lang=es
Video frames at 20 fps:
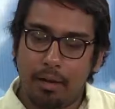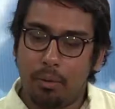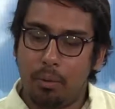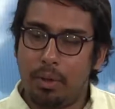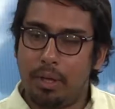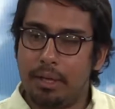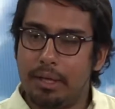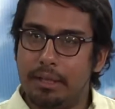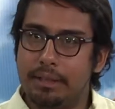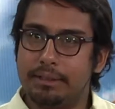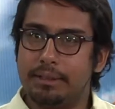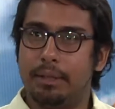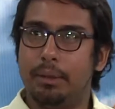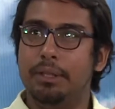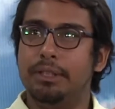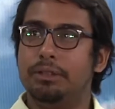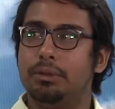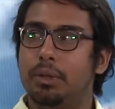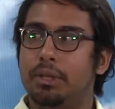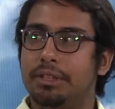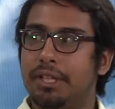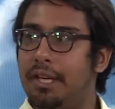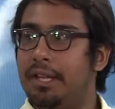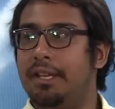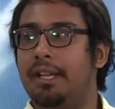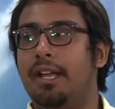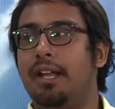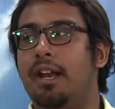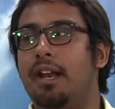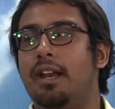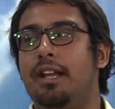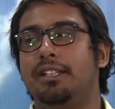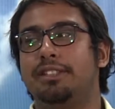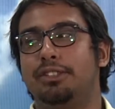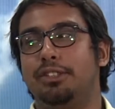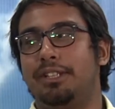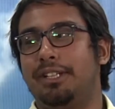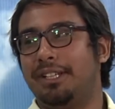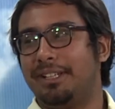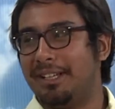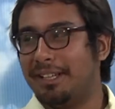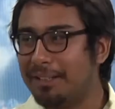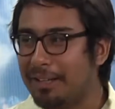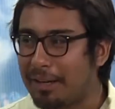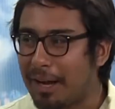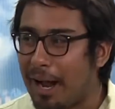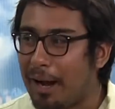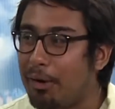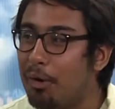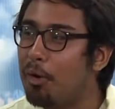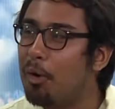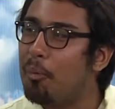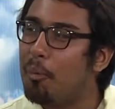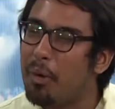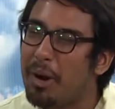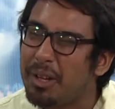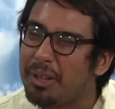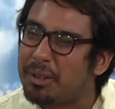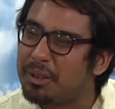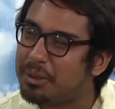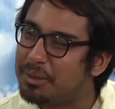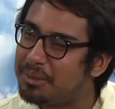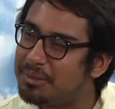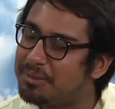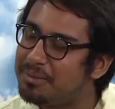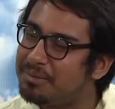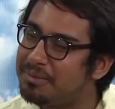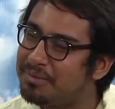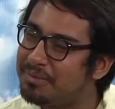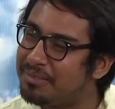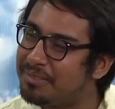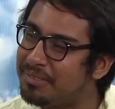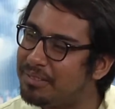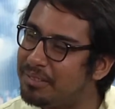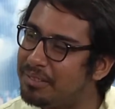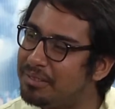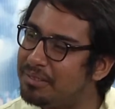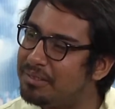duda es que se hizo a tres días de las elecciones, algo como esto. ¿Tú